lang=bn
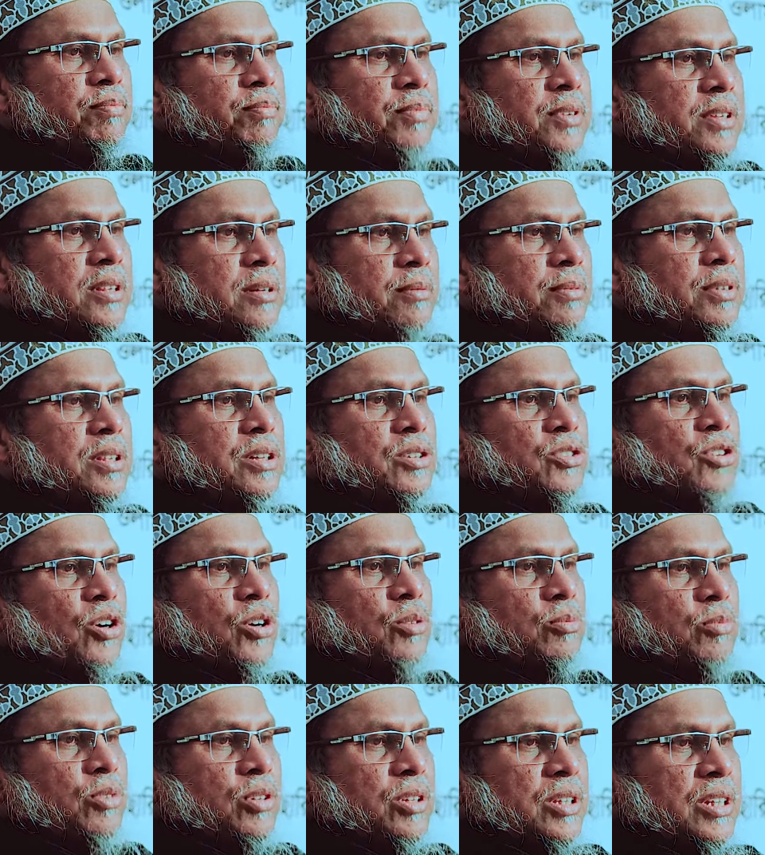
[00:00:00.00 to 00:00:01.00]
পৃথিবীতে
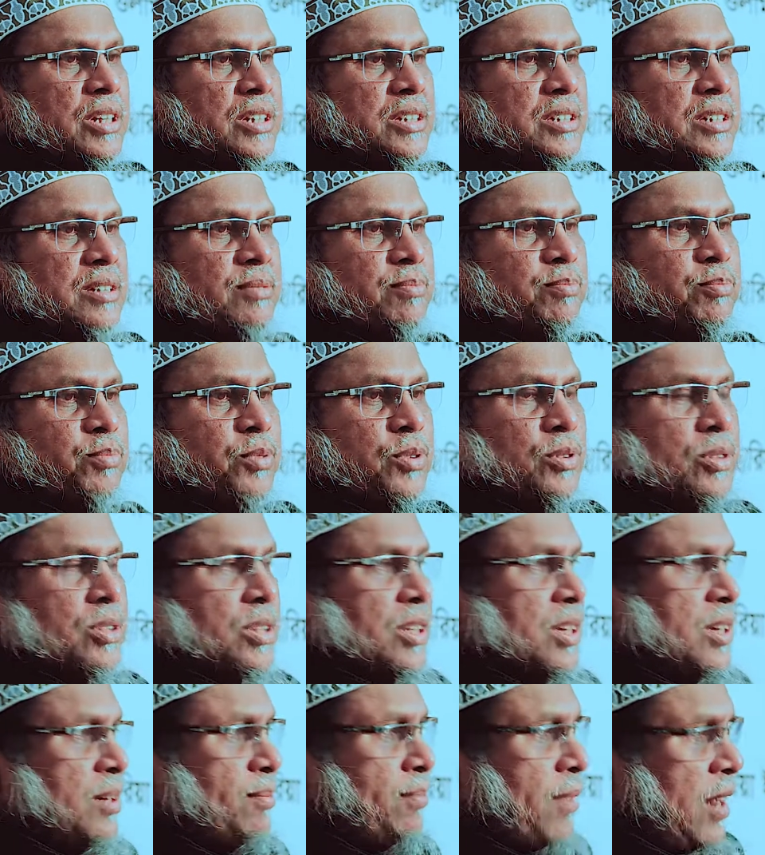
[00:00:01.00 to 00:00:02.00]
জন্ম দিয়েছেন
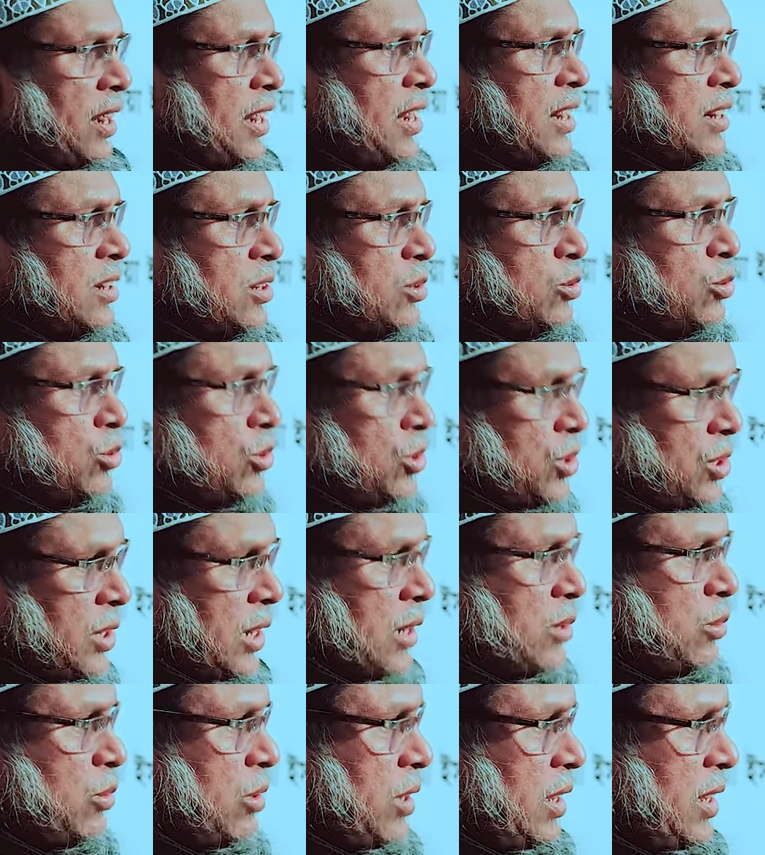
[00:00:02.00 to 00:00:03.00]
প্রতিবার দুইটা
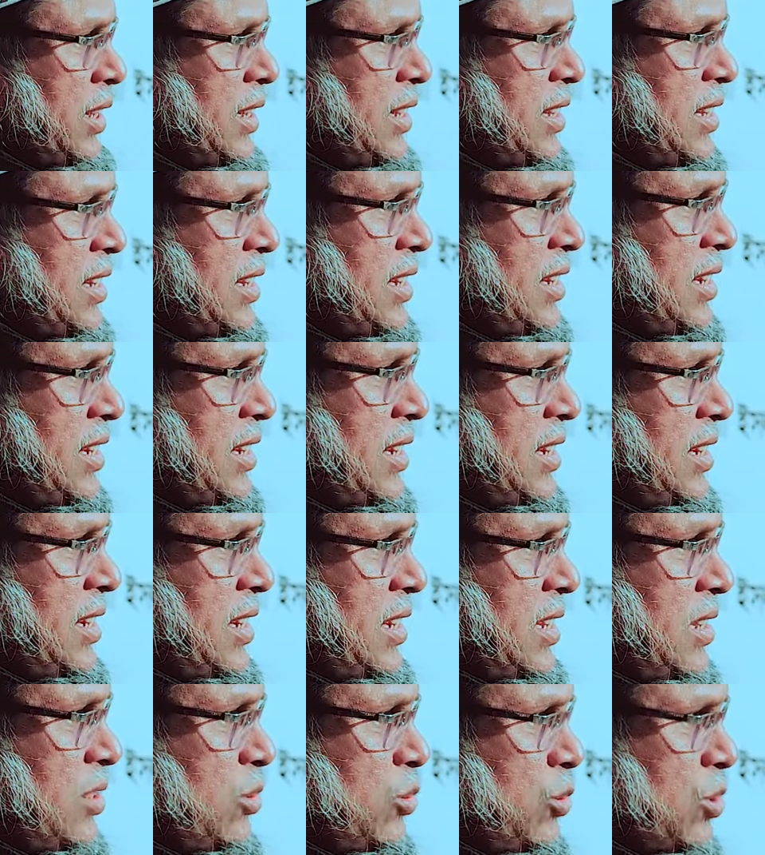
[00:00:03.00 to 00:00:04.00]
করে
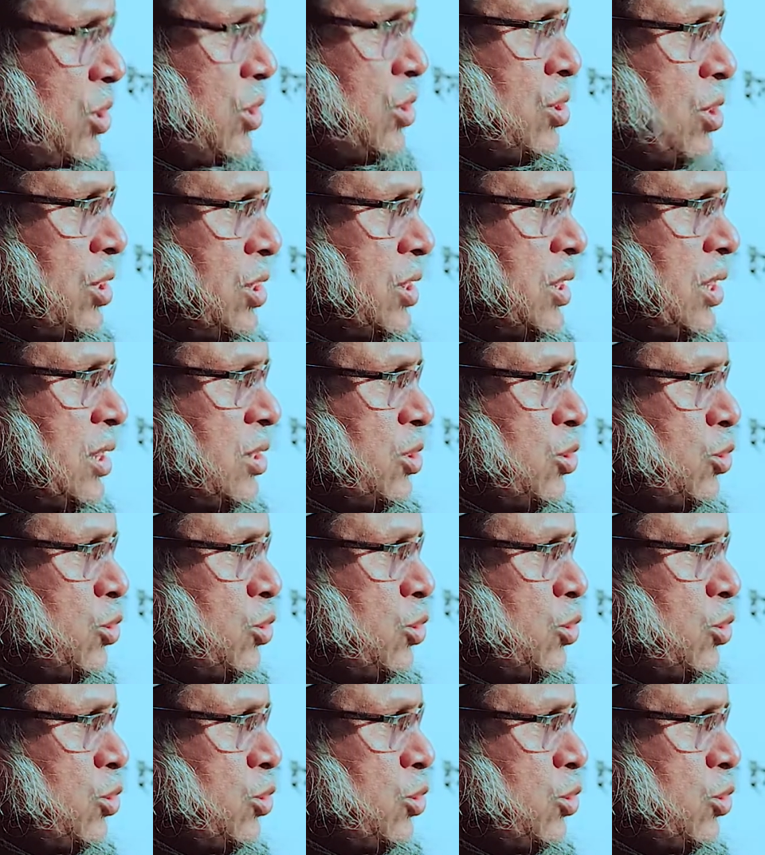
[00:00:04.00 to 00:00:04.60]
দুটি সন্তান